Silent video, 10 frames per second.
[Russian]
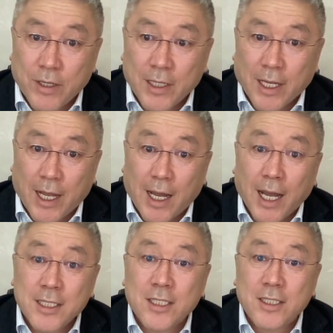когда
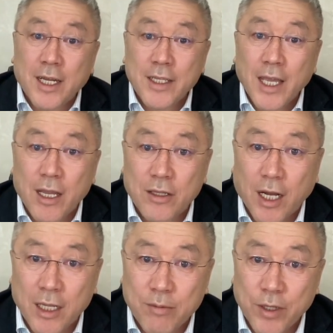отстраняют
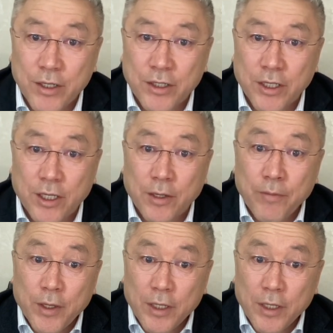от политики.